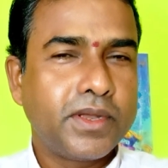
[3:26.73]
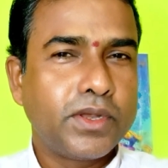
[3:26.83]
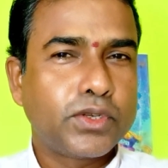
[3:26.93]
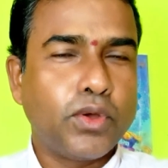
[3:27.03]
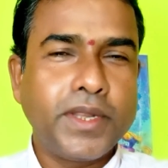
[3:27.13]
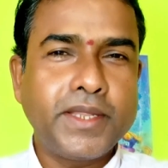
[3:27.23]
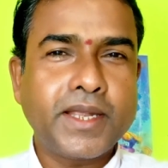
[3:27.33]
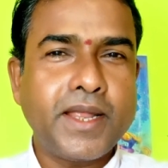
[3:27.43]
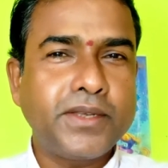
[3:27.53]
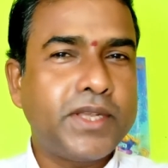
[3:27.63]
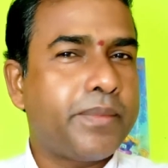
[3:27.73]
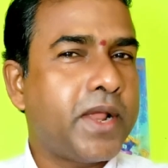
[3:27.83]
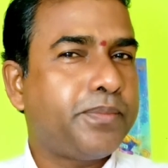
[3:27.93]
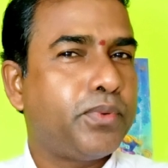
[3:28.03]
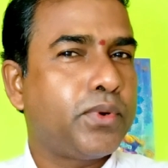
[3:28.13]
শনি দেখলেন যে
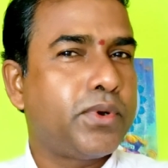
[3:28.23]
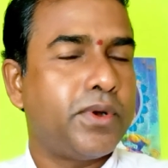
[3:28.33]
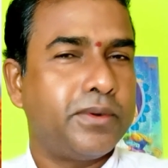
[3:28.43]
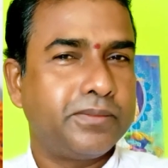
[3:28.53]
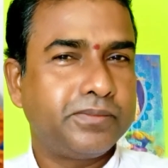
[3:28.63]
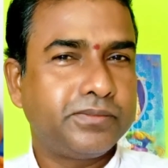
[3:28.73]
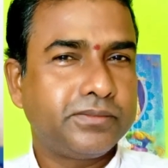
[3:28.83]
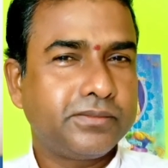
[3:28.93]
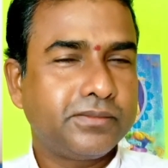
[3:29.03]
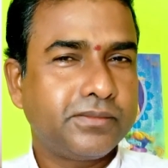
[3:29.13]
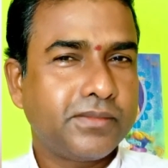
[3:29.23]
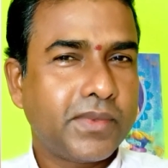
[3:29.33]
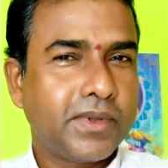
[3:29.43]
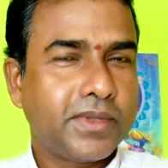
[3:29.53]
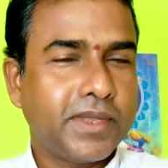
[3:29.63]
আপনার পূর্ণ
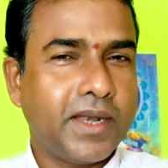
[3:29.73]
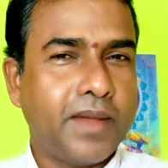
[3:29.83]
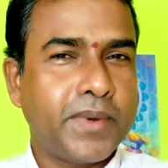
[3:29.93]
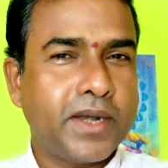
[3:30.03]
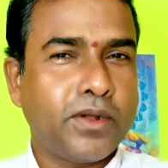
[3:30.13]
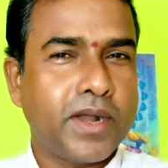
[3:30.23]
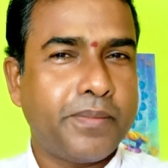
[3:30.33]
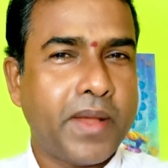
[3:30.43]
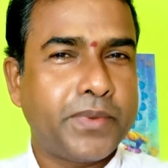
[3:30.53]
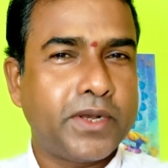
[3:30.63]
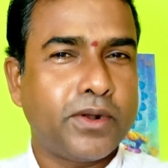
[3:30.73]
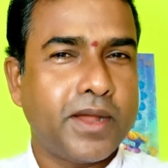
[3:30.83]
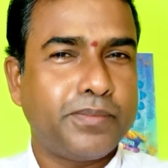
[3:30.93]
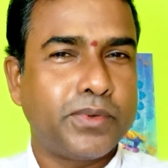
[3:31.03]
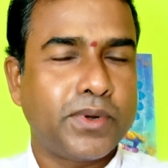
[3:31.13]
তাহলে আপনার ঘোড়া পাপির ঘোড়া
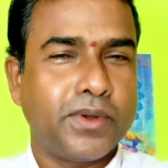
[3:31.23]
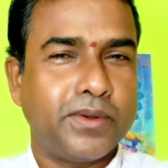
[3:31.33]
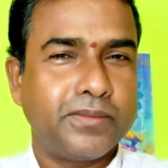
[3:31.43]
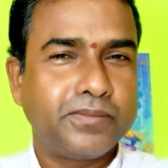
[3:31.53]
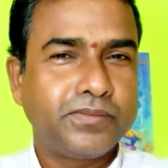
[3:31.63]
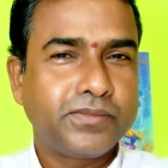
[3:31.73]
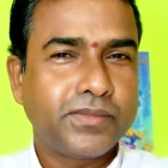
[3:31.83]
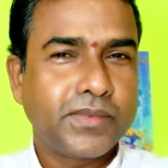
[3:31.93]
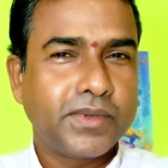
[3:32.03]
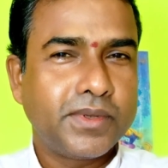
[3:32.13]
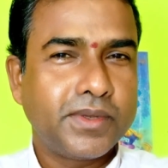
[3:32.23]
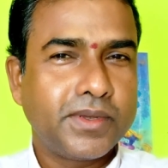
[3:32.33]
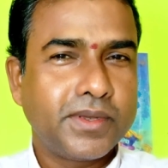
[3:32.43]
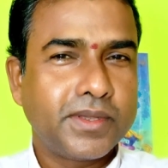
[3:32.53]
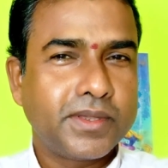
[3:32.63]
পূর্ণ
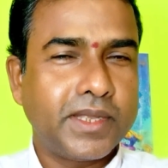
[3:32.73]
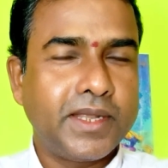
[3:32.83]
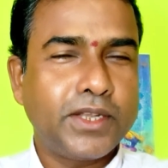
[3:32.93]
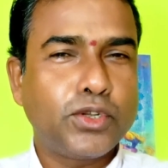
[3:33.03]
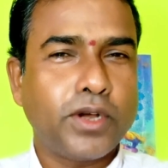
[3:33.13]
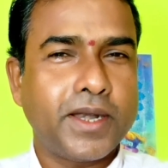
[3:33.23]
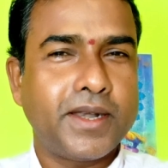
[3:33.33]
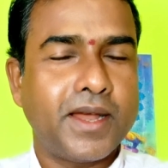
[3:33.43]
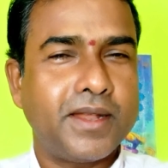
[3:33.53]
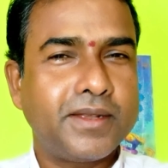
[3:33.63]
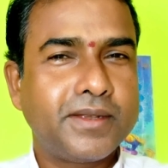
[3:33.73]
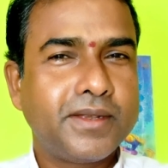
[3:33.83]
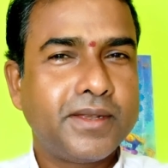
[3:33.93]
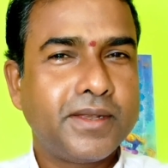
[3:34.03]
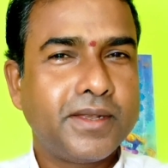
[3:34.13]
তিনি কিছু করেন না
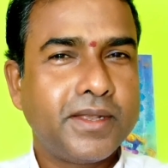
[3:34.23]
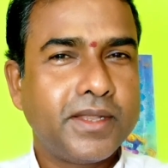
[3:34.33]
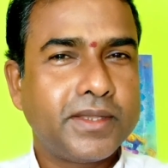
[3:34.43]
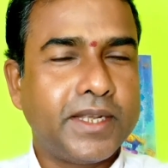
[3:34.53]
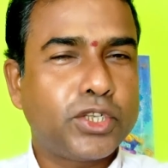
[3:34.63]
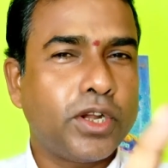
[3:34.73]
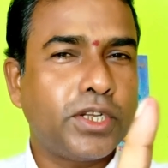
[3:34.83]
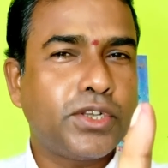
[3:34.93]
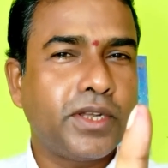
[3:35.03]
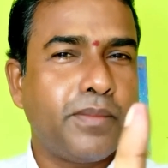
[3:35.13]
তিনি সঙ্গে সঙ্গে